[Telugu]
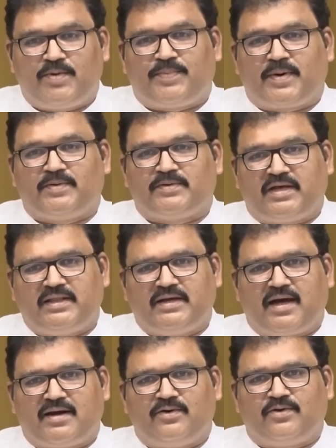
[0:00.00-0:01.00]
కూటమి
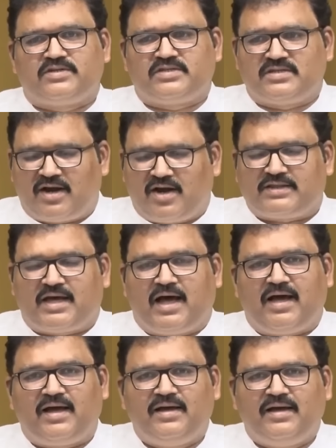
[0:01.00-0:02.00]
ప్రభుత్వం అధికారంలోకి వచ్చిన
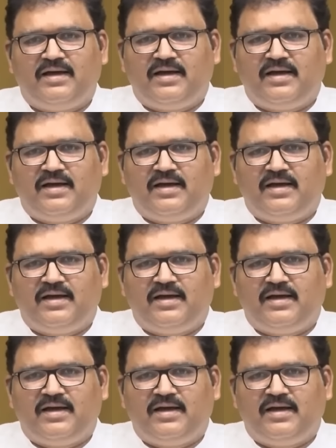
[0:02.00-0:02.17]
తర్వాత